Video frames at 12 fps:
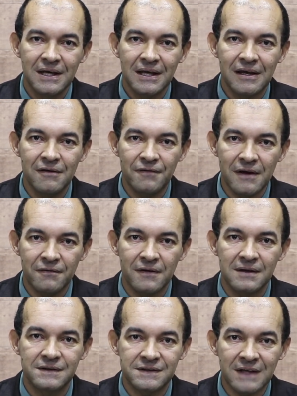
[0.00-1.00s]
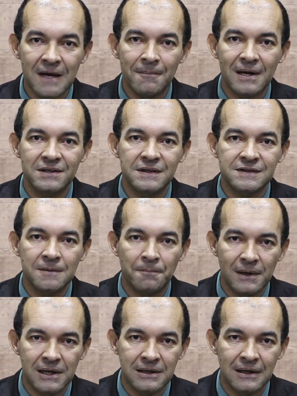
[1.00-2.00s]
que vive sempre a
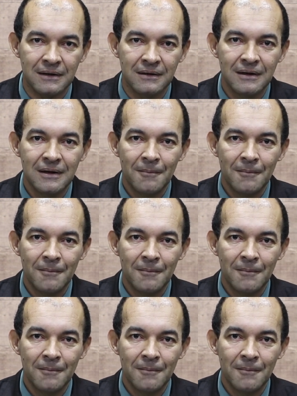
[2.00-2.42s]
disciplina.